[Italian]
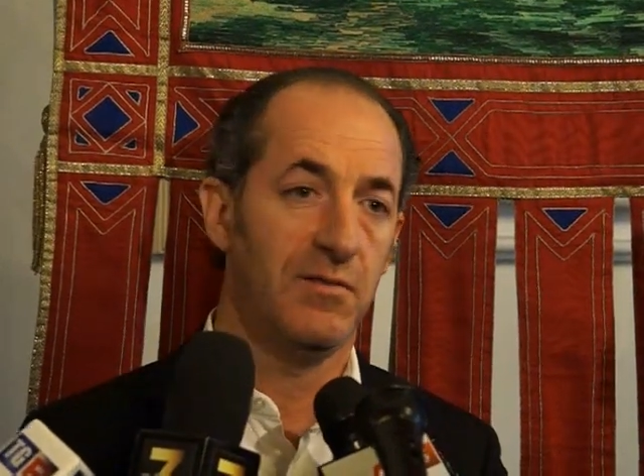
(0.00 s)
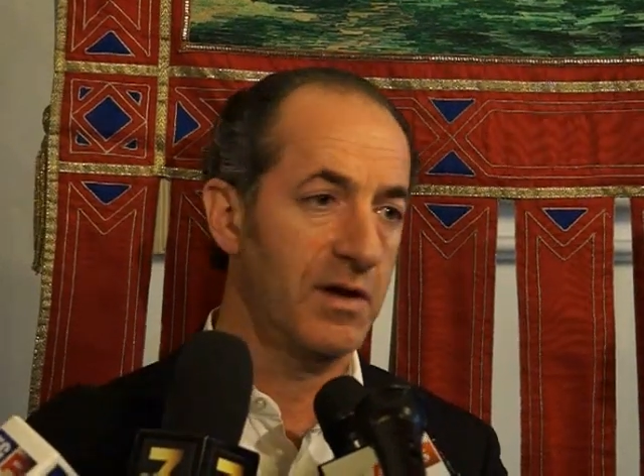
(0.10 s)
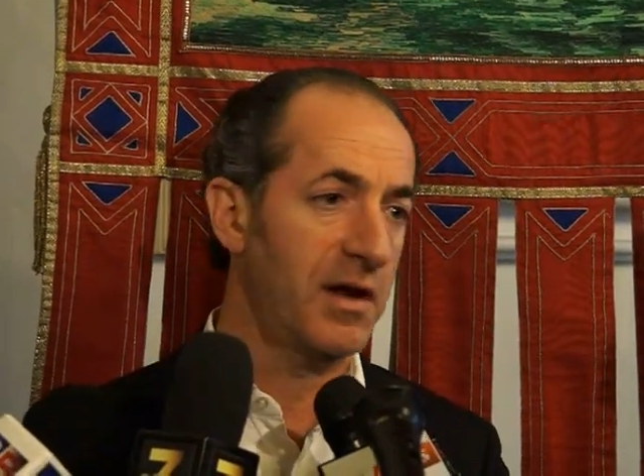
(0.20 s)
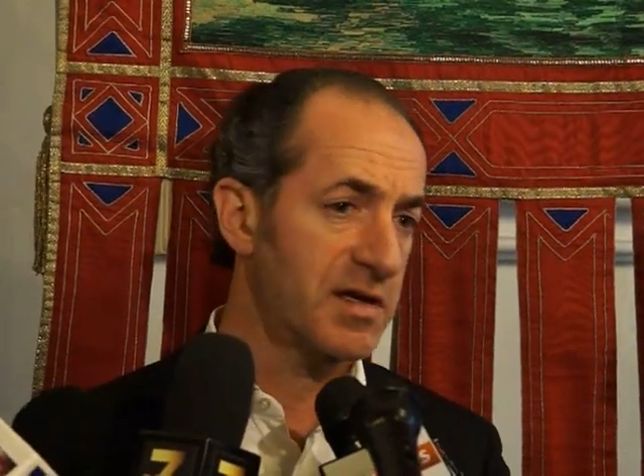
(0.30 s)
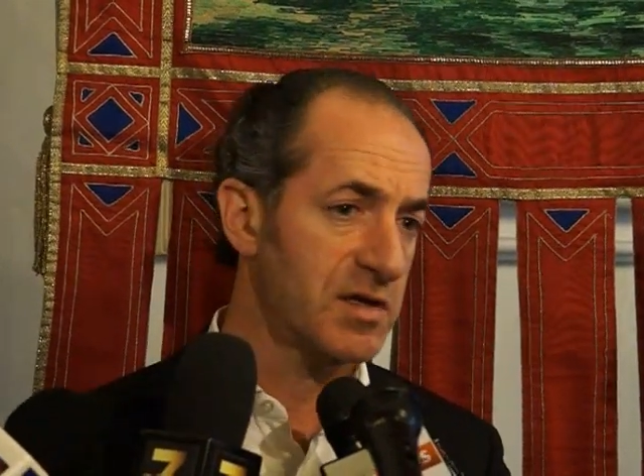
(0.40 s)
di
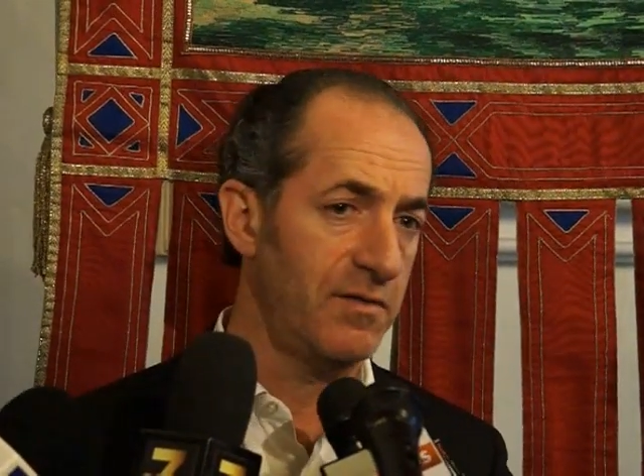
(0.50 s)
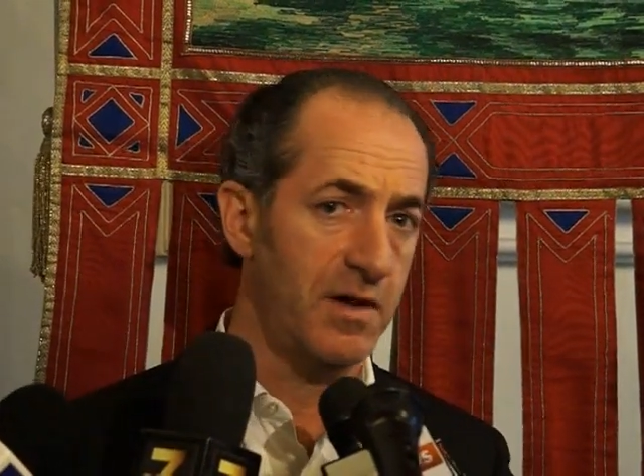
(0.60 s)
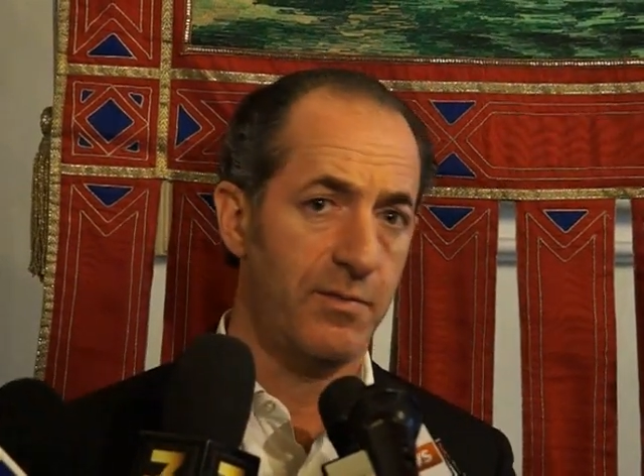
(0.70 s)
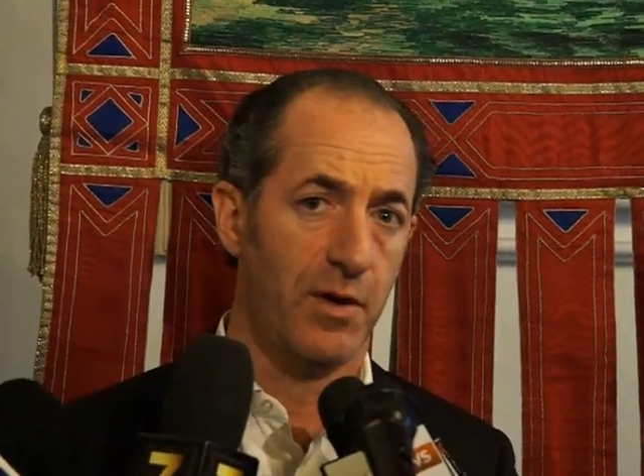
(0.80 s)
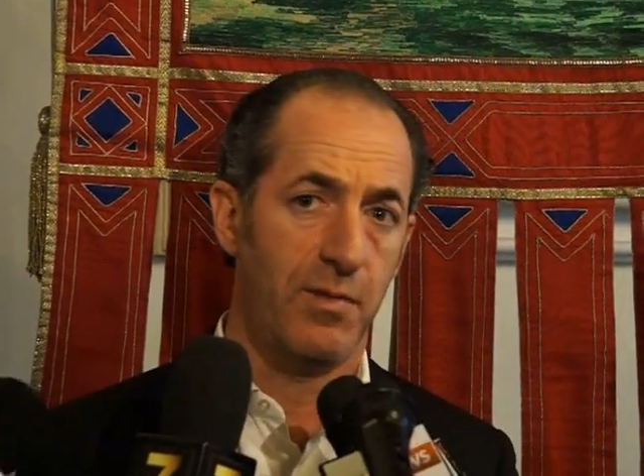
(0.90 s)
voler
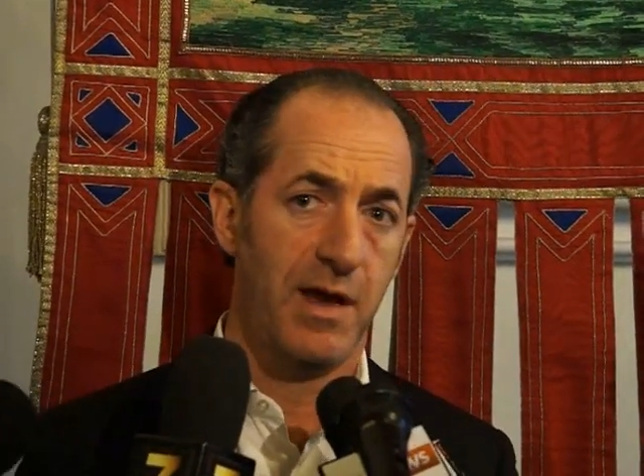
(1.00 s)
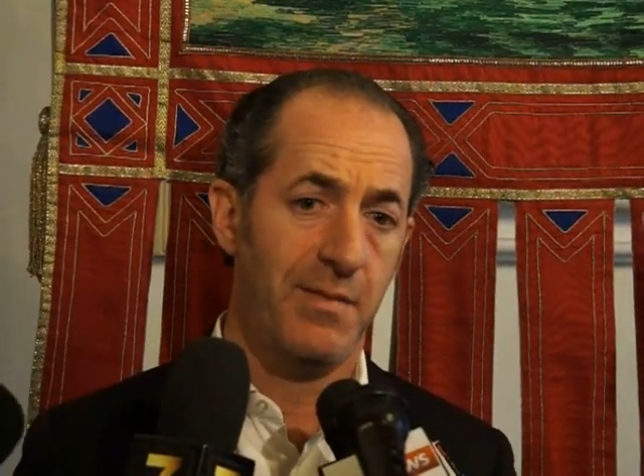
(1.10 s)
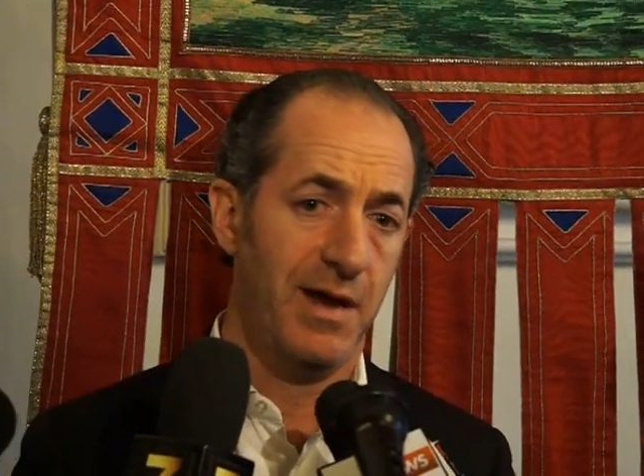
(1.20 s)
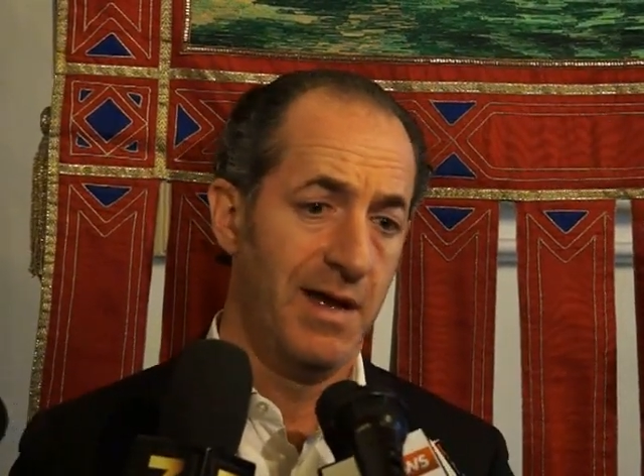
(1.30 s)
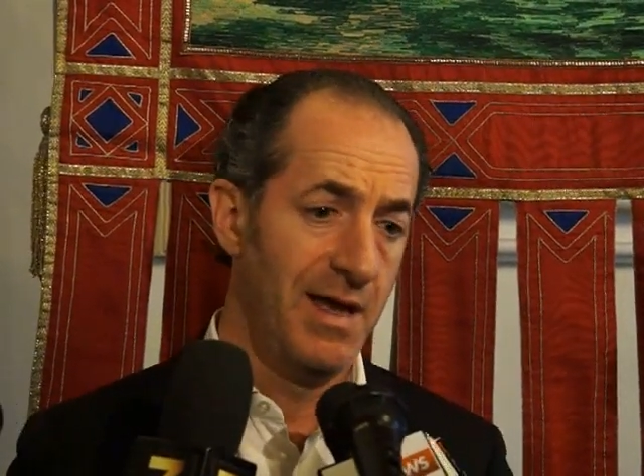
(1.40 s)
risolvere il
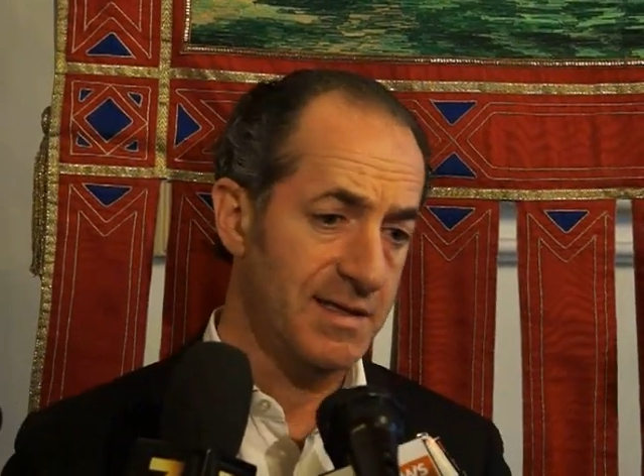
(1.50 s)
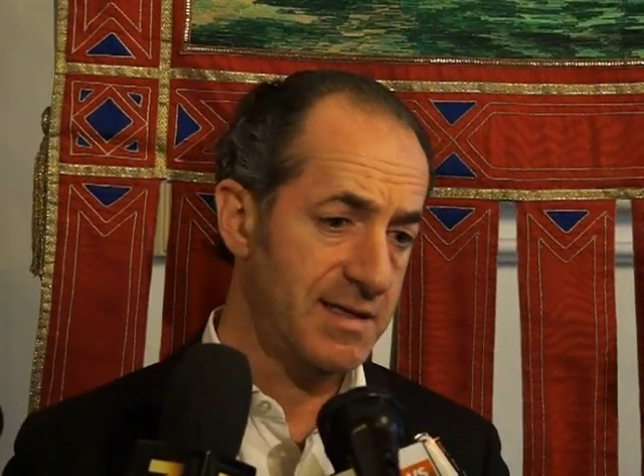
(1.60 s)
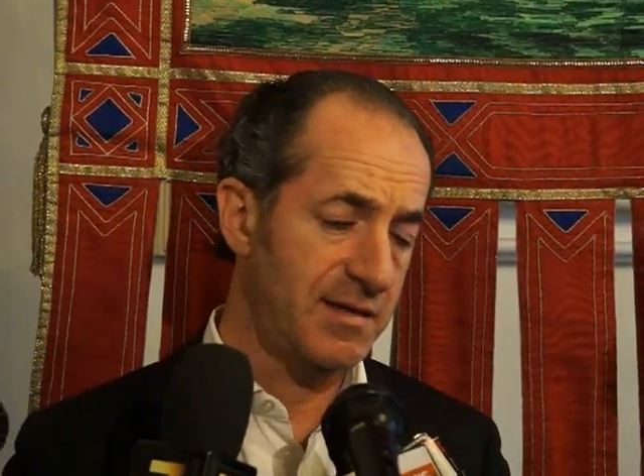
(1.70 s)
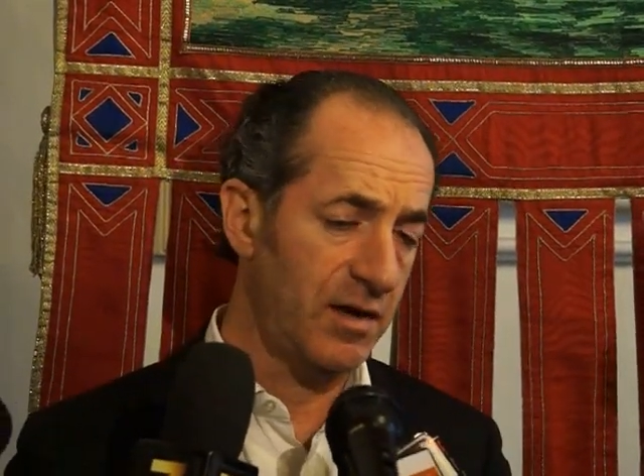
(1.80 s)
problema si